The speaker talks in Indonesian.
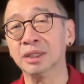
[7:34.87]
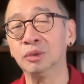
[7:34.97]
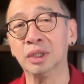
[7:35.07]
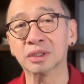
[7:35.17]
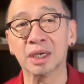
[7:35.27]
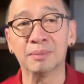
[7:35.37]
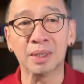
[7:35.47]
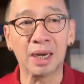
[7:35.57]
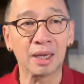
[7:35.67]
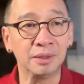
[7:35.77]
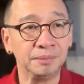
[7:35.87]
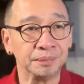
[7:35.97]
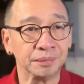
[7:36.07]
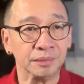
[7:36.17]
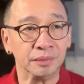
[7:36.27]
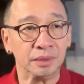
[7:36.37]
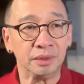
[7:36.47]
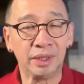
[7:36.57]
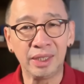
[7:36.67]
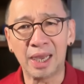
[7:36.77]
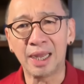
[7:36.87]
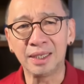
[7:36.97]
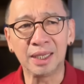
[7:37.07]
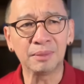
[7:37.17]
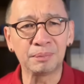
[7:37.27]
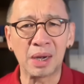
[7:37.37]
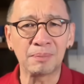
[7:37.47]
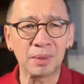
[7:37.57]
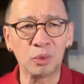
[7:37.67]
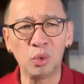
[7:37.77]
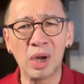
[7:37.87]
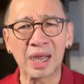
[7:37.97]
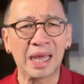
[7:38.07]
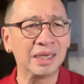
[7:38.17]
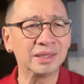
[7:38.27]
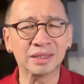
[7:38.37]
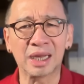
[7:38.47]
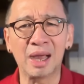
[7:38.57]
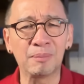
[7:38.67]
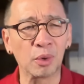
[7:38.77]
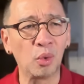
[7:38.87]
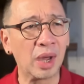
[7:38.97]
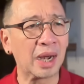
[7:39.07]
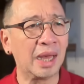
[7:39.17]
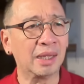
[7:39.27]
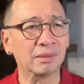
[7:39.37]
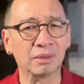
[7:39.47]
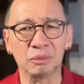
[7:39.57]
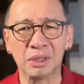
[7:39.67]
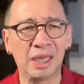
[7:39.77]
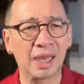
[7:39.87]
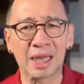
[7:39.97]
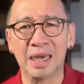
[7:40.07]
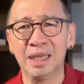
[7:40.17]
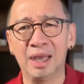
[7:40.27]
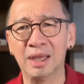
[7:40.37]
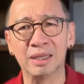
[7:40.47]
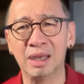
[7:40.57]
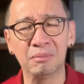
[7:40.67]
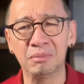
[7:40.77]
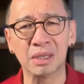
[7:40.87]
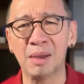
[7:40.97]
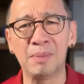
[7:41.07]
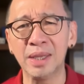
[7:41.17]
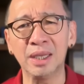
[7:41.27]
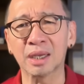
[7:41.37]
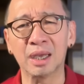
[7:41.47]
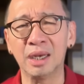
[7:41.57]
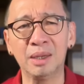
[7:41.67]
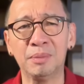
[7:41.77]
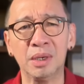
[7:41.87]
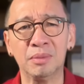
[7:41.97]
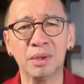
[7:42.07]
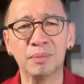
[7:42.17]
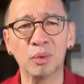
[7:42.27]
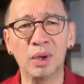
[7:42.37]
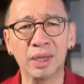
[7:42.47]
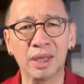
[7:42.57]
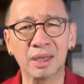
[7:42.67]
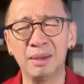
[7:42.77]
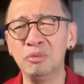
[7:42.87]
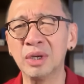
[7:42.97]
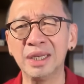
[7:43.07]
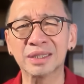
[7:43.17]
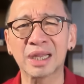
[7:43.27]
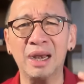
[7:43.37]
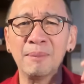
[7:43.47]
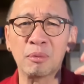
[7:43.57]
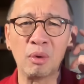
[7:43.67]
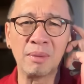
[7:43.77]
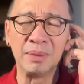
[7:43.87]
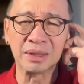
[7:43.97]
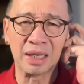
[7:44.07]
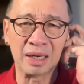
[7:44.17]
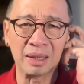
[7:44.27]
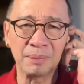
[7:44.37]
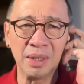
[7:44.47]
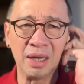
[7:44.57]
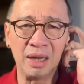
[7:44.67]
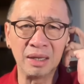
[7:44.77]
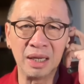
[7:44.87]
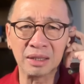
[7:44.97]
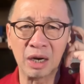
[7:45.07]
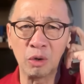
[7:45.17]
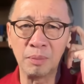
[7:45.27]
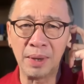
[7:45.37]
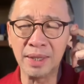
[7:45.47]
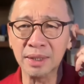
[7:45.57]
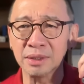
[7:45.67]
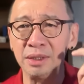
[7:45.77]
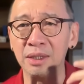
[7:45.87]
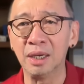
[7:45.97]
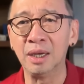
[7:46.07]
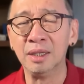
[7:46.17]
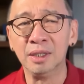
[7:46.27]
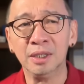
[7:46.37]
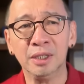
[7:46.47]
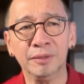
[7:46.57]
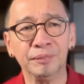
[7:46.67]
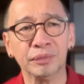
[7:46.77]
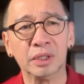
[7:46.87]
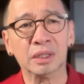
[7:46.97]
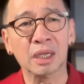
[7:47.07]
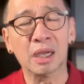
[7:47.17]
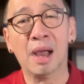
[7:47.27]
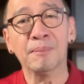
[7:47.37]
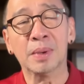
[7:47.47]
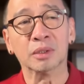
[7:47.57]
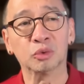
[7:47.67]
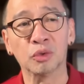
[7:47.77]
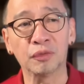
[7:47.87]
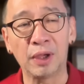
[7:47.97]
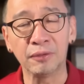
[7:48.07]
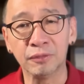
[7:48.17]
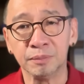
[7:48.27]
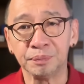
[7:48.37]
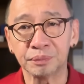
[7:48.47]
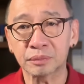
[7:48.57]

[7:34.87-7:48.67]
kita juga sering menang. Jadi ada berapa dua kali setengah peluang lah atau tiga kali nggak nggak nggak banyak nggak ada bener-bener peluang yang yang mungkin sekali peluang besar tapi nggak nggak terlalu banyak sehingga kita gampang survive.